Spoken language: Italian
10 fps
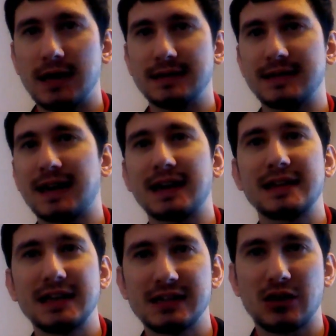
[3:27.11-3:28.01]

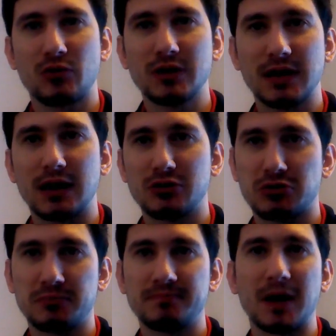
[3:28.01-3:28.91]
draghettista e
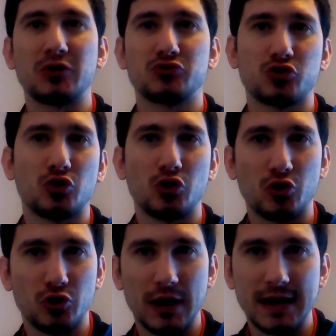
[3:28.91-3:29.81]
quant'altro, ma non sono loro eh,